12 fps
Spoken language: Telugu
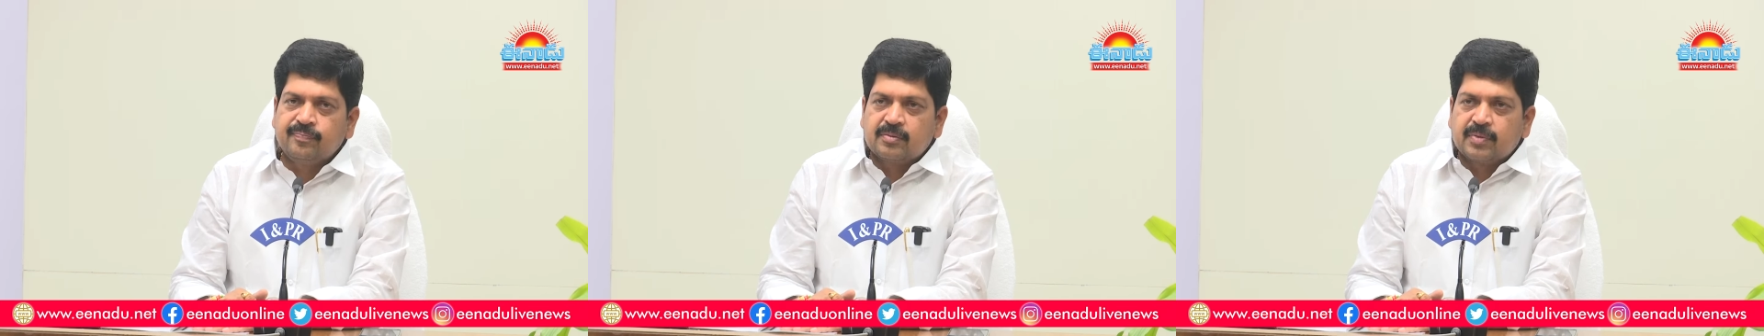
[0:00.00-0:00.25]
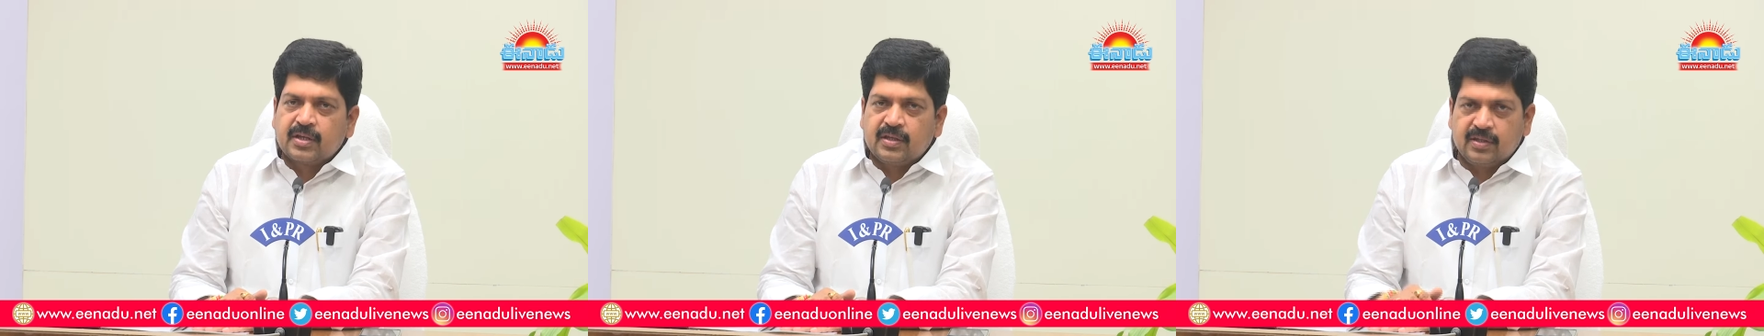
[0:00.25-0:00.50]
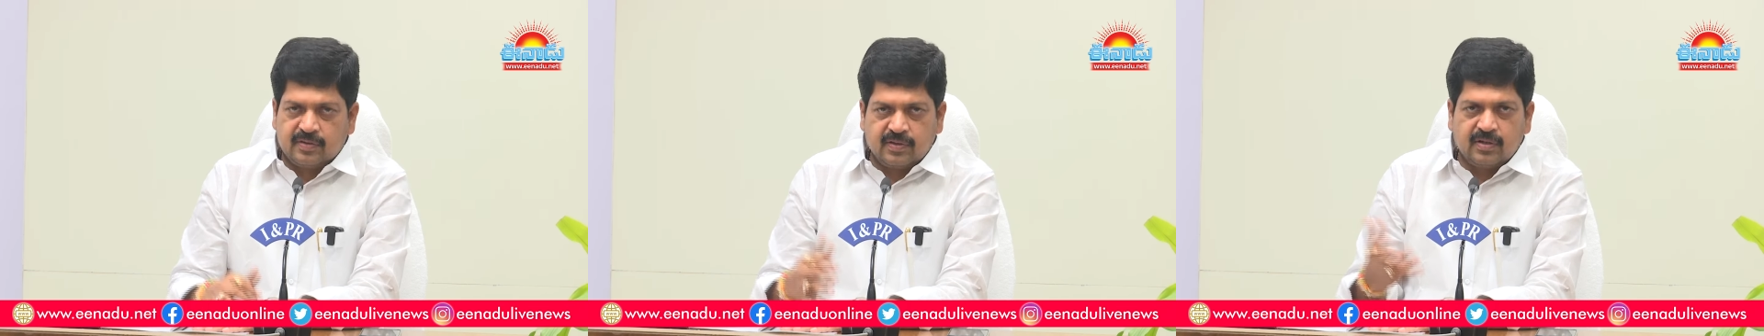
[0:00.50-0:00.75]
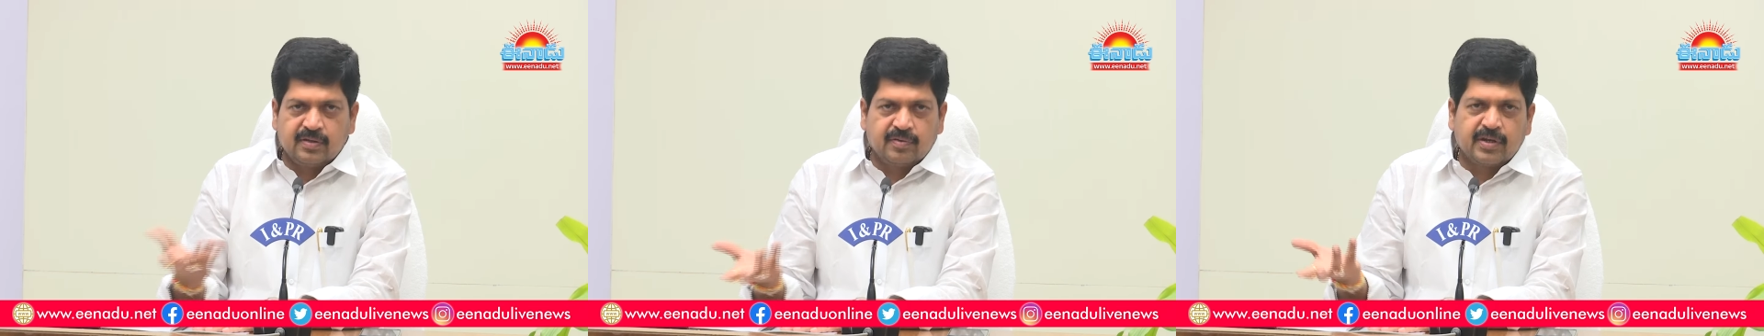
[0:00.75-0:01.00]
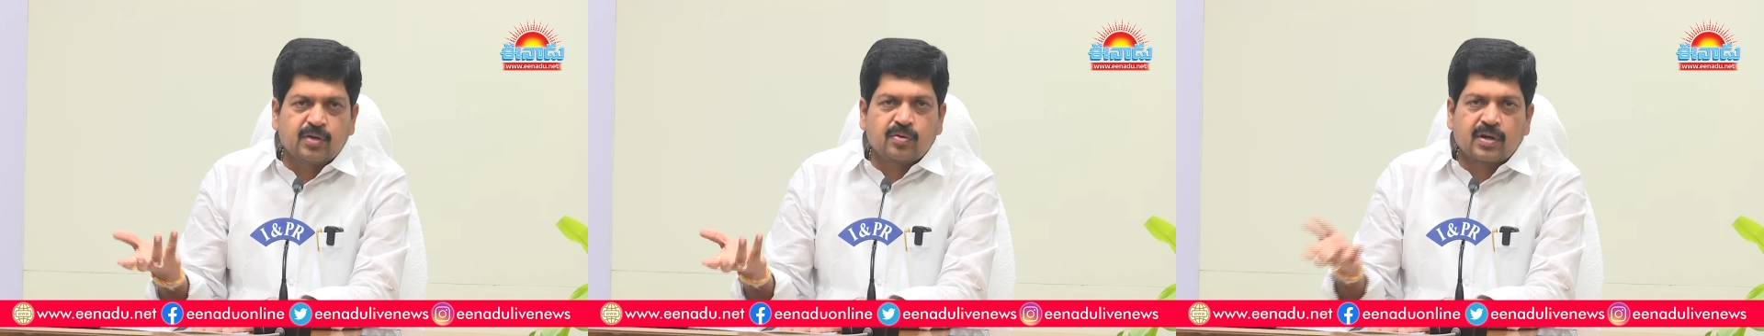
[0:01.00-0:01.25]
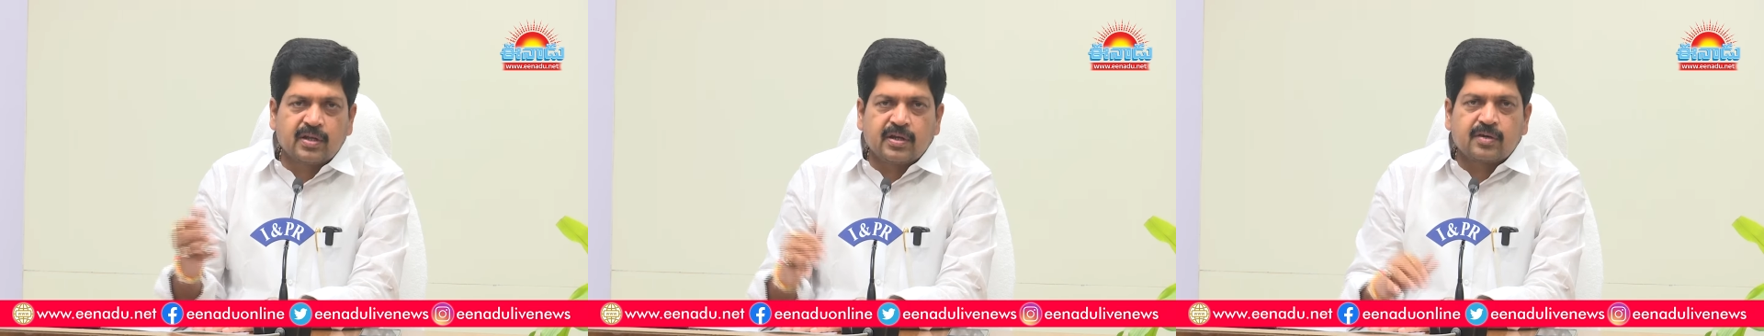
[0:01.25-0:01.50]
మరి ఈసీలు ఇవన్నీ
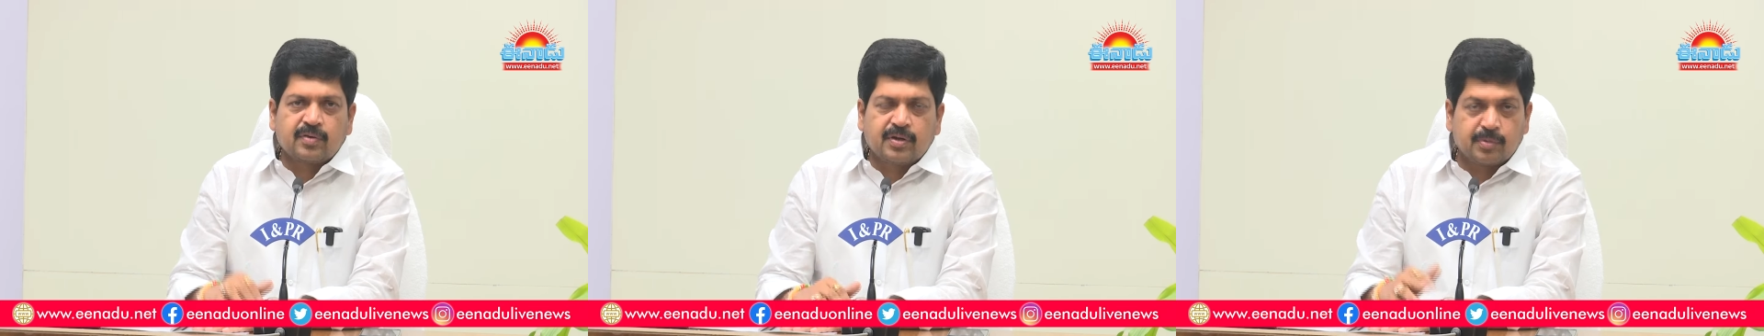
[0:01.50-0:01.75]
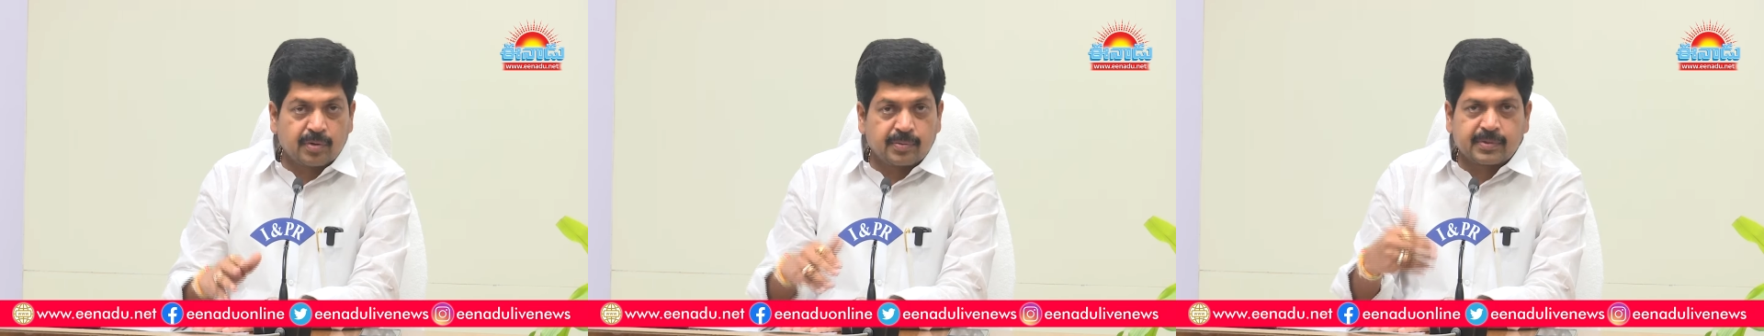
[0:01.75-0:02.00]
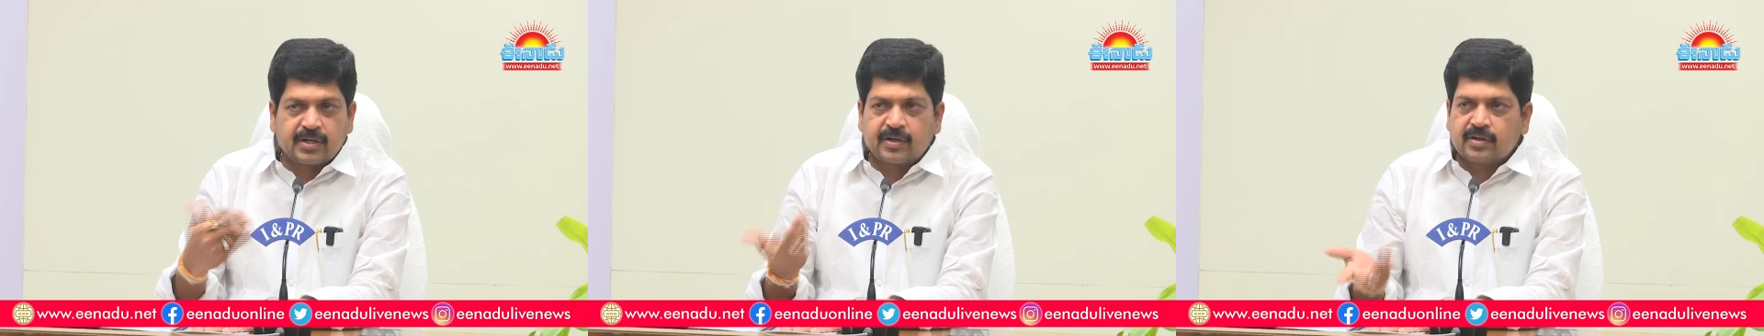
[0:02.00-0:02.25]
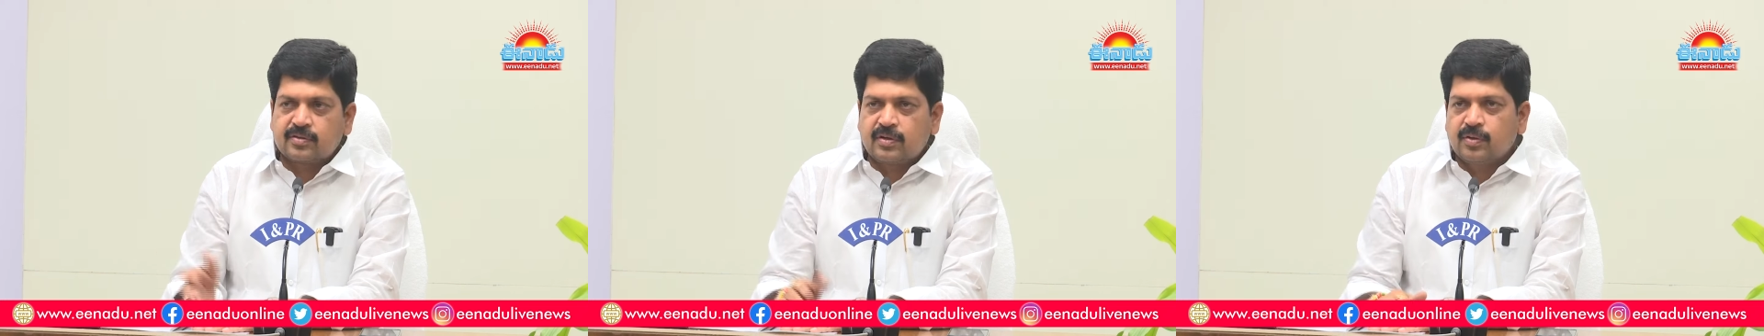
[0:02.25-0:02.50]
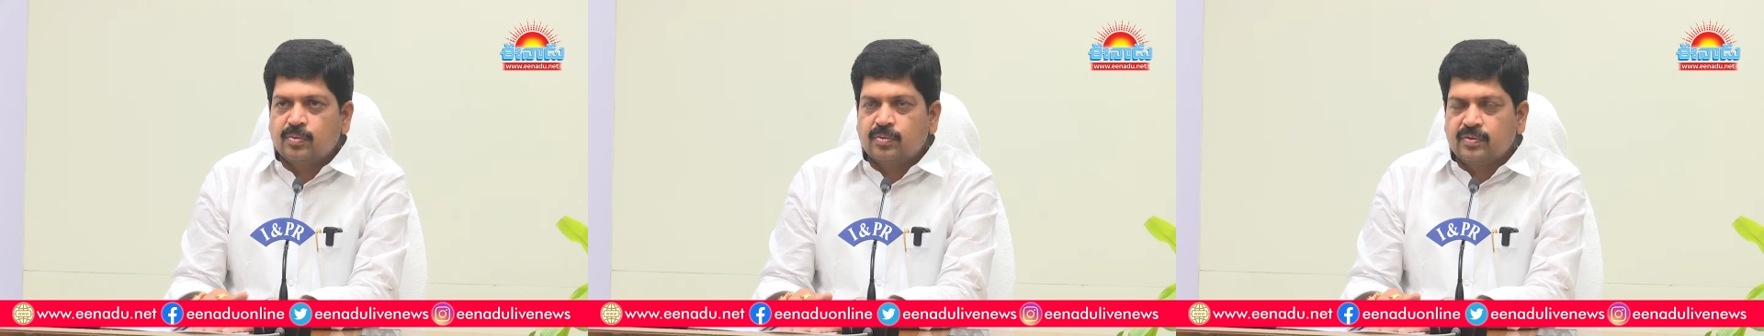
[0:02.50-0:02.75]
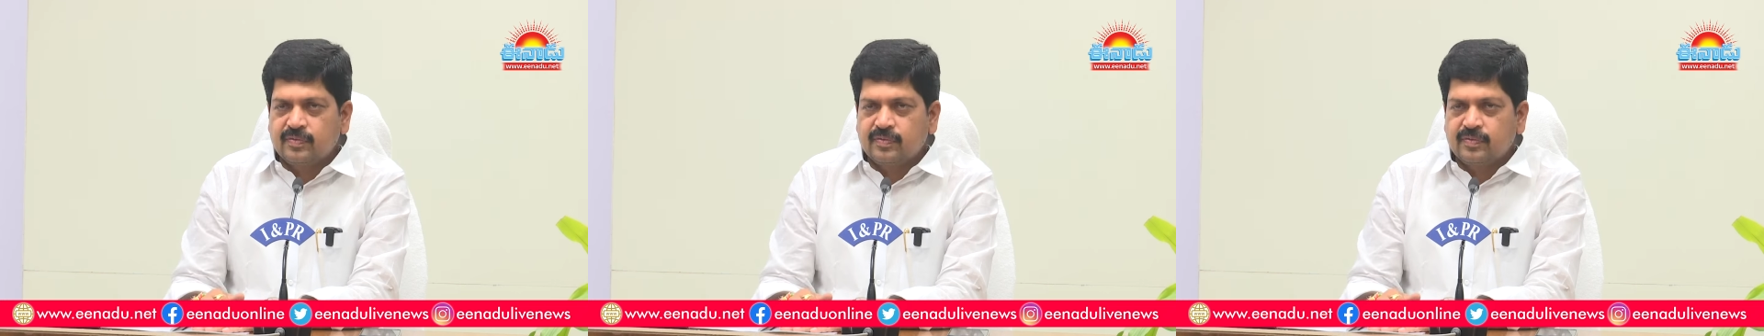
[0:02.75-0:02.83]
కూడా లేనటువంటి ఎన్విరాన్మెంట్ క్లియరెన్స్ లేవు